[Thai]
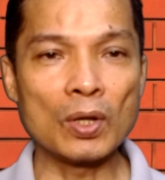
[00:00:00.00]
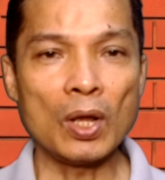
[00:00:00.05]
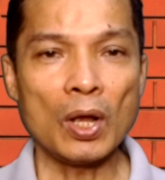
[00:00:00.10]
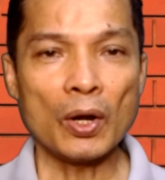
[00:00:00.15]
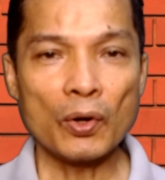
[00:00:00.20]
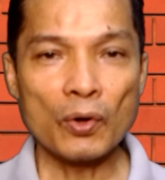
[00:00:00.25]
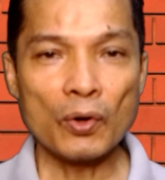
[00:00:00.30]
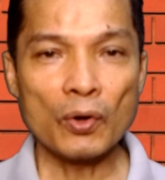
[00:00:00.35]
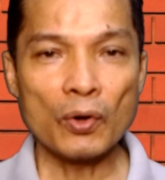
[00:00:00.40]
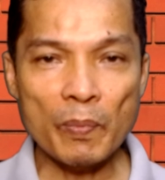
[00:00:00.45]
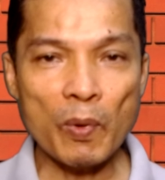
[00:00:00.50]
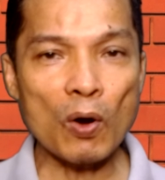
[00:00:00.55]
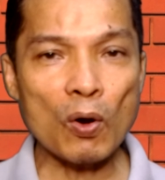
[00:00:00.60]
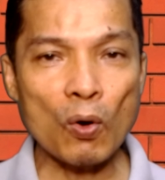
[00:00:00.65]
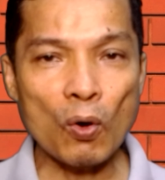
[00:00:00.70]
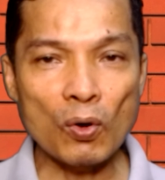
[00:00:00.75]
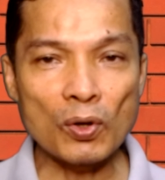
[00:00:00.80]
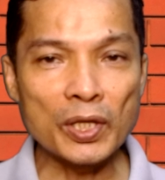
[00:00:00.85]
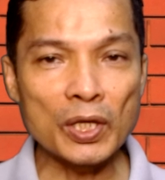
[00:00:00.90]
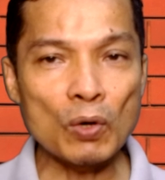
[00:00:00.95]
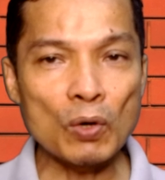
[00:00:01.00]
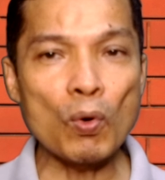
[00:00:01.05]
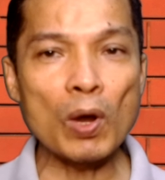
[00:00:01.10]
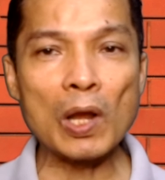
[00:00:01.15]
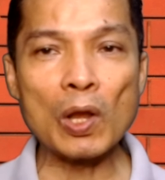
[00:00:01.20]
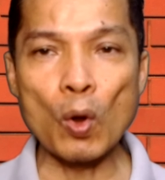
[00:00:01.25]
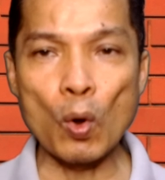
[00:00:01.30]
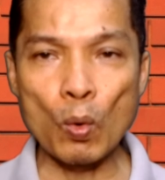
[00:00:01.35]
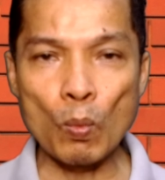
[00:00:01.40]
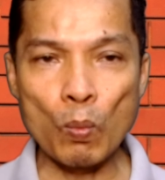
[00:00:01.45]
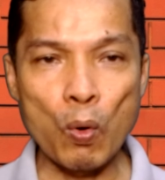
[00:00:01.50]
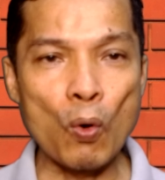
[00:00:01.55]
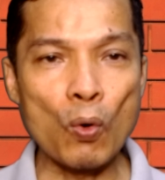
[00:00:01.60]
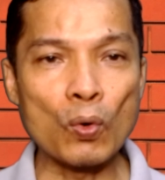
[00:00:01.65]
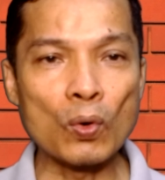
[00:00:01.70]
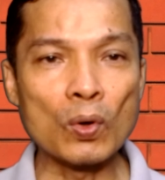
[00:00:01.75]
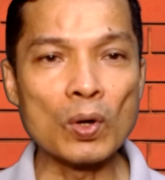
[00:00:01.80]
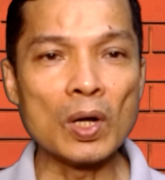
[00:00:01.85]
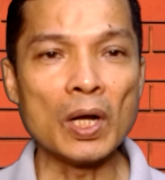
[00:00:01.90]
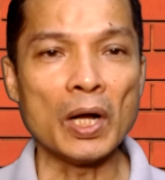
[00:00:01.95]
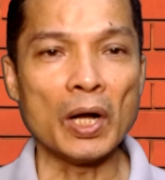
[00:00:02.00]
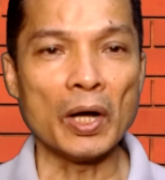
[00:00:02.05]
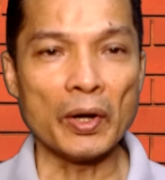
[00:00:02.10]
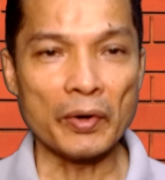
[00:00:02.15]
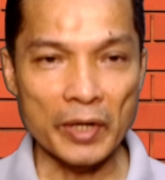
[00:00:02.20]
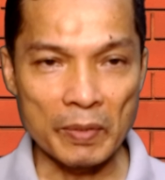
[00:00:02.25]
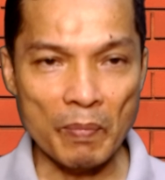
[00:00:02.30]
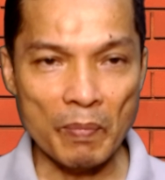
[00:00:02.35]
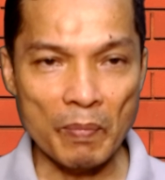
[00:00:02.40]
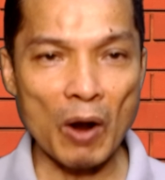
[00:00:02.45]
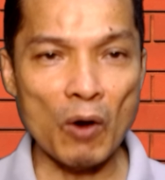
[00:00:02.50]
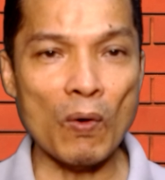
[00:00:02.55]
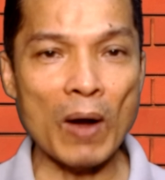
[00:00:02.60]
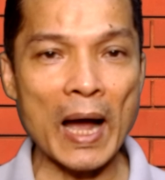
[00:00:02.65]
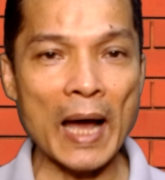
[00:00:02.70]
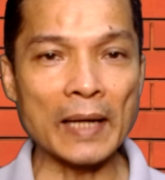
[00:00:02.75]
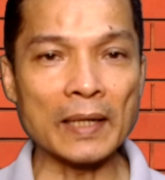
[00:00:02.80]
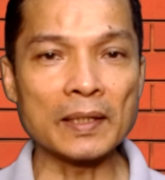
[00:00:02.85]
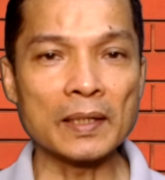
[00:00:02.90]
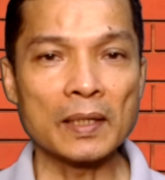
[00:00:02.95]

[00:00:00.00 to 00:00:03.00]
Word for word: โดยเฉพาะคนที่อ้วนลงพุงหรือเบาหวาน